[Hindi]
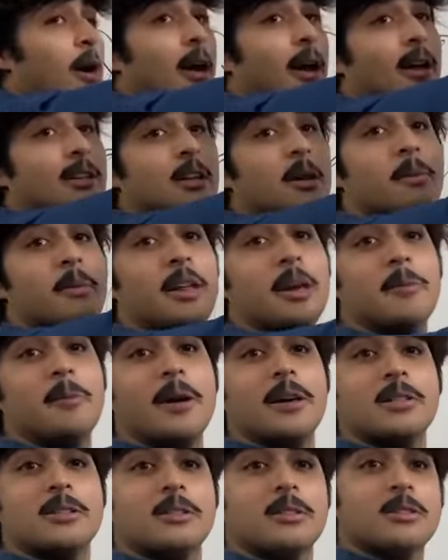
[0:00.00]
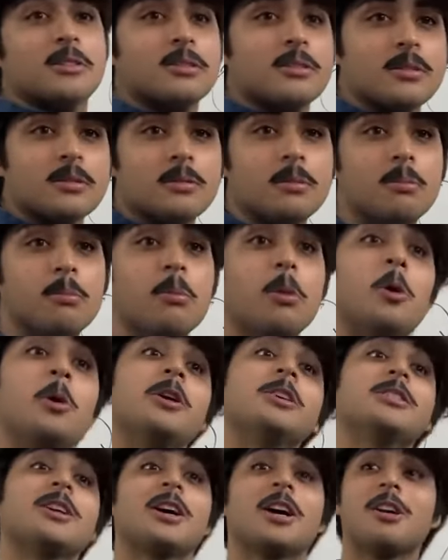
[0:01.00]
आया था मेरे पास
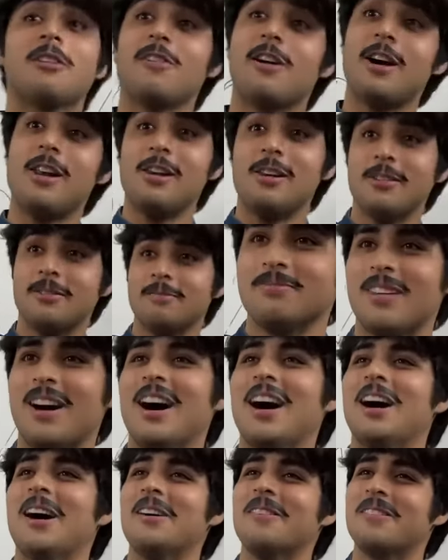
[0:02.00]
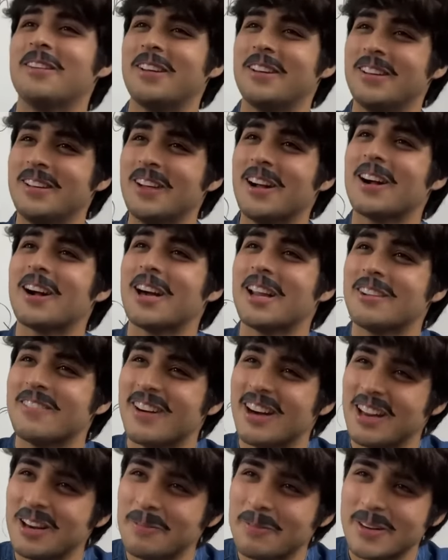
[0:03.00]
मोहित अग्रवाल हाँ वही
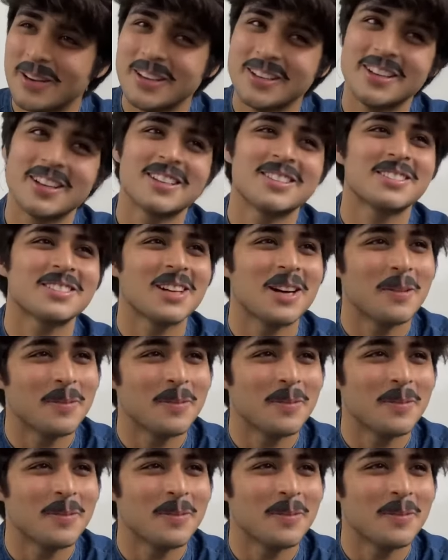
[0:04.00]
अग्रवाल प्रिंटर्स का